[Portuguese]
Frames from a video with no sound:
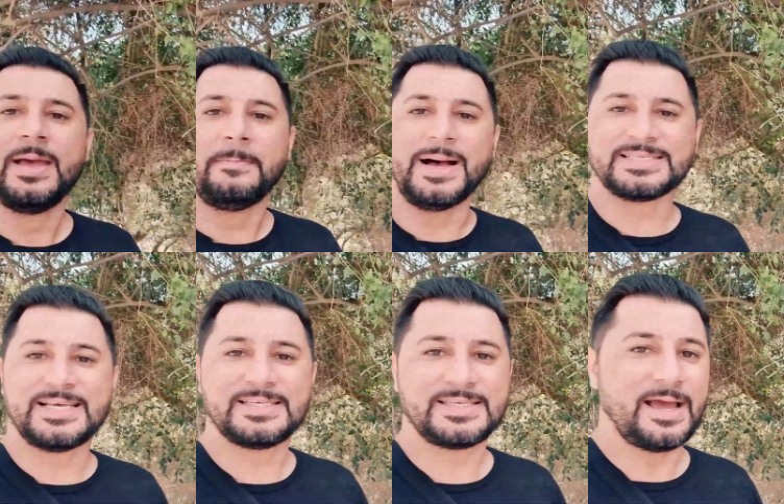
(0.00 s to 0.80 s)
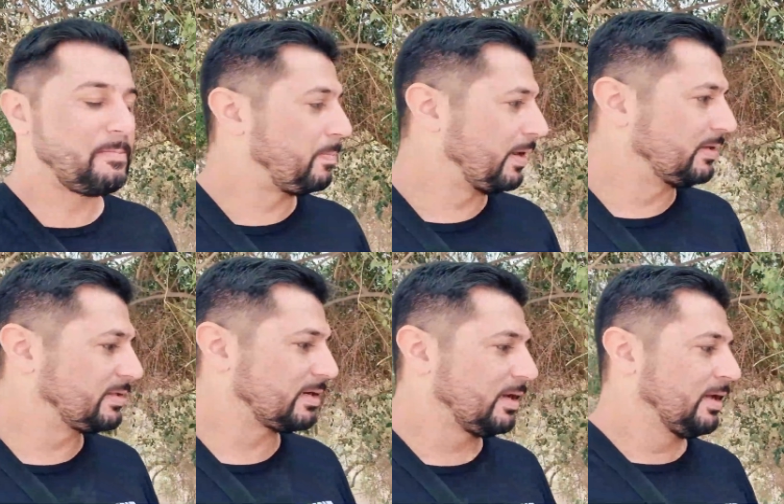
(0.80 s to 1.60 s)
mas essa é a
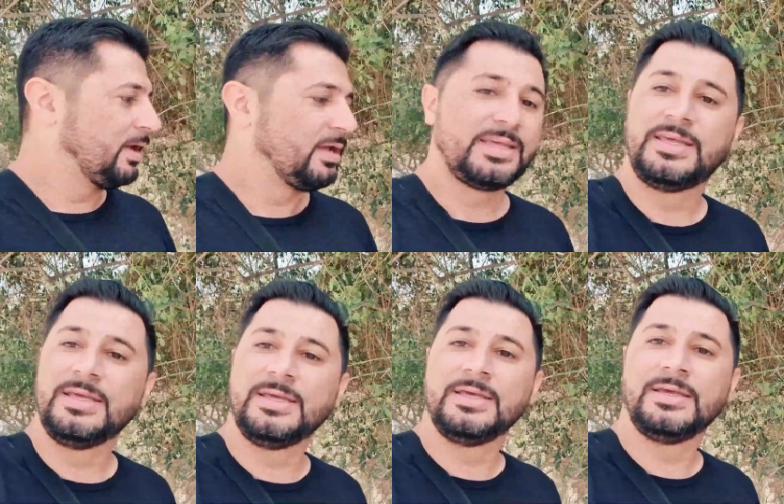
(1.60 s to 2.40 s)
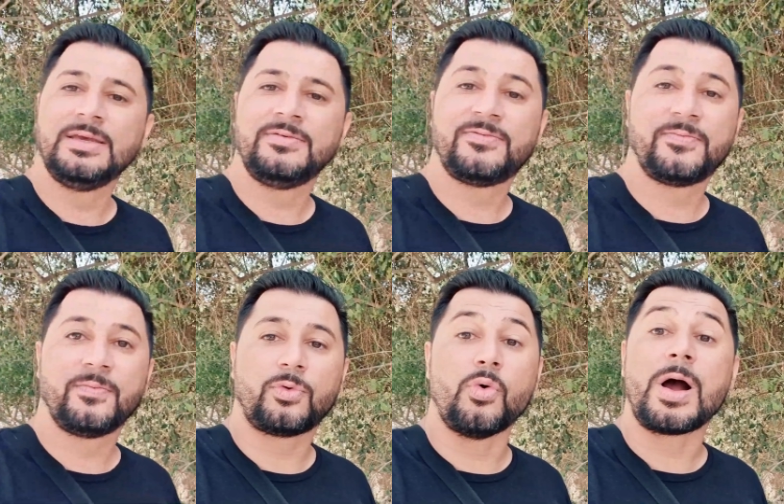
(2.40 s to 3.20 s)
planta que
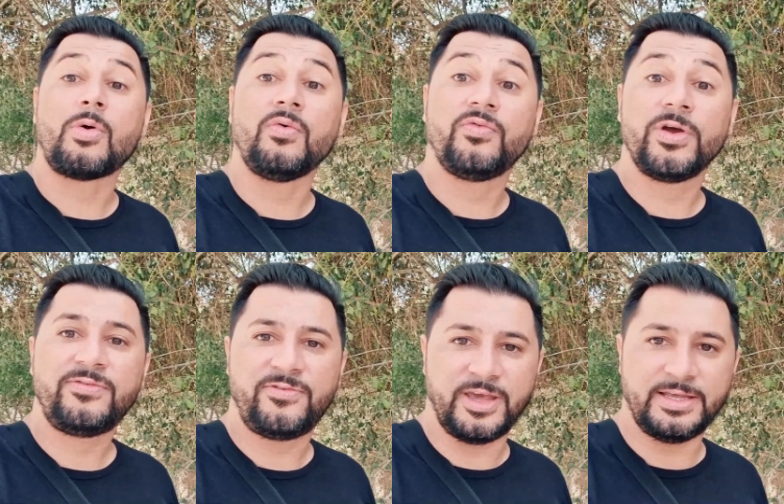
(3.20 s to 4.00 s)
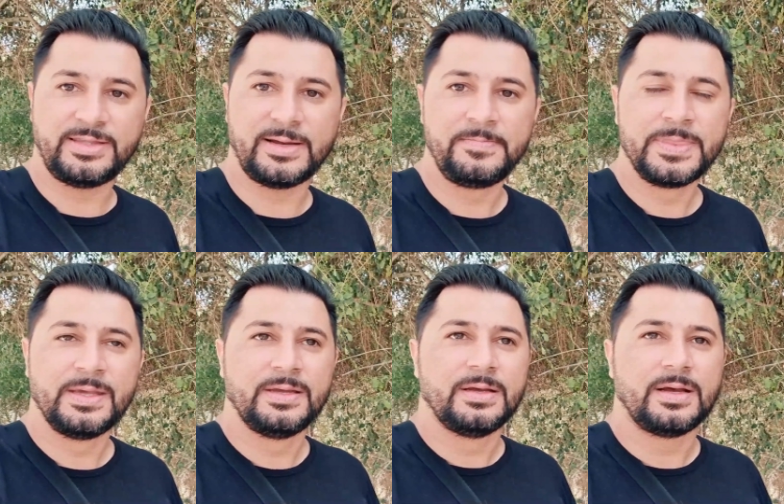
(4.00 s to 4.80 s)
com a qual foi feita
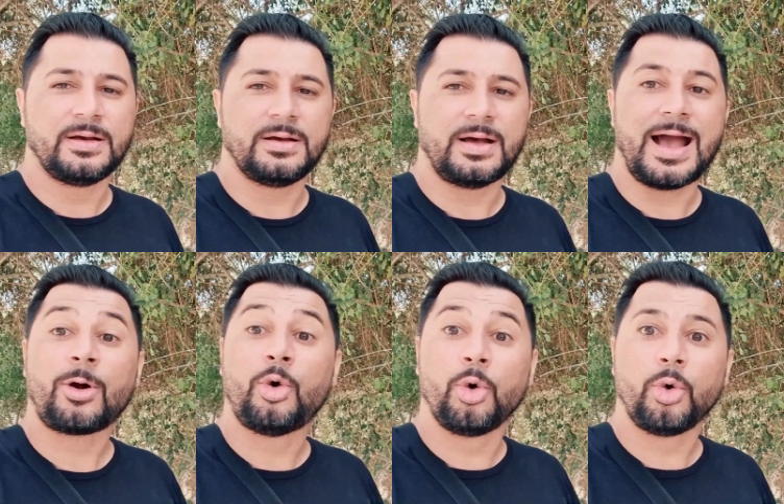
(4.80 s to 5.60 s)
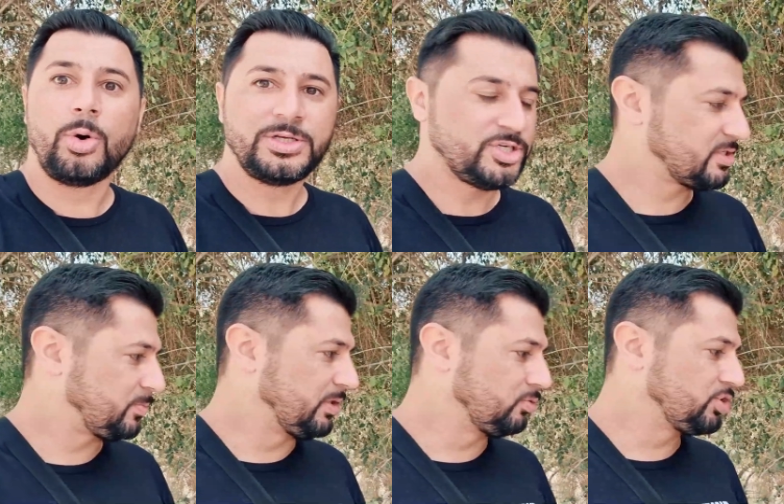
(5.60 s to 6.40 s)
uh, a coroa de
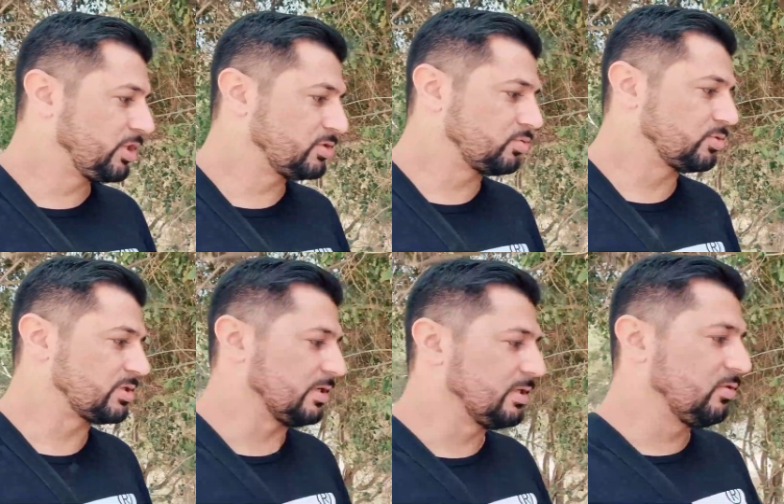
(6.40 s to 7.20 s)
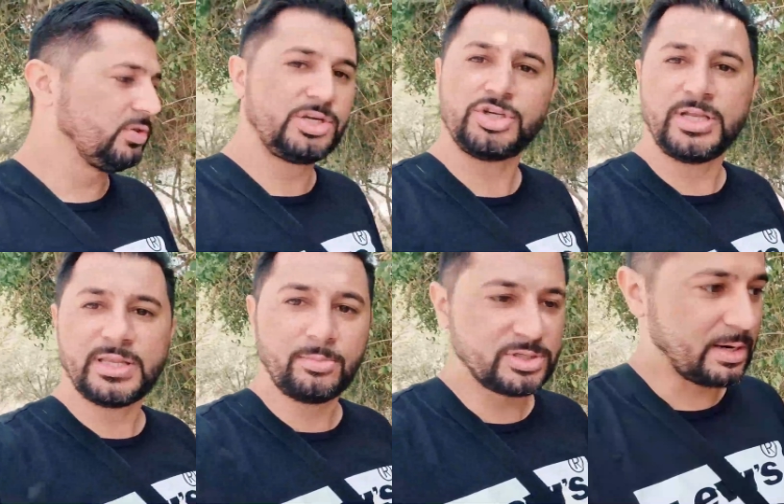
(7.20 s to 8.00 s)
espinho de Jesus. Então deixa eu
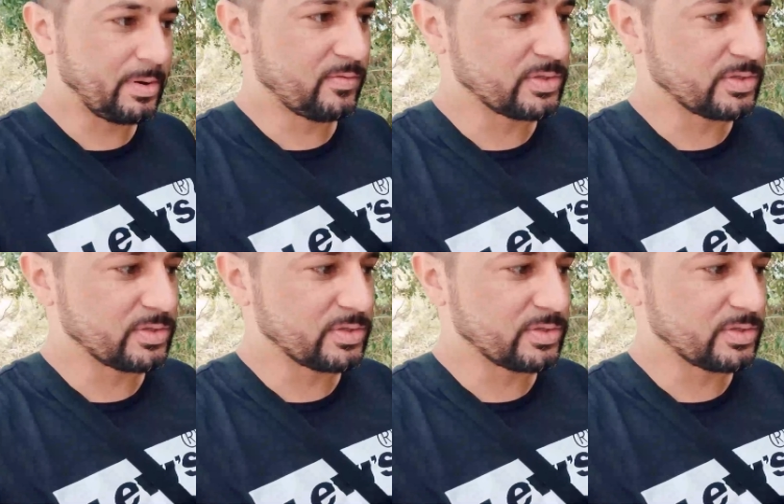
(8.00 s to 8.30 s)
tentar mostrar para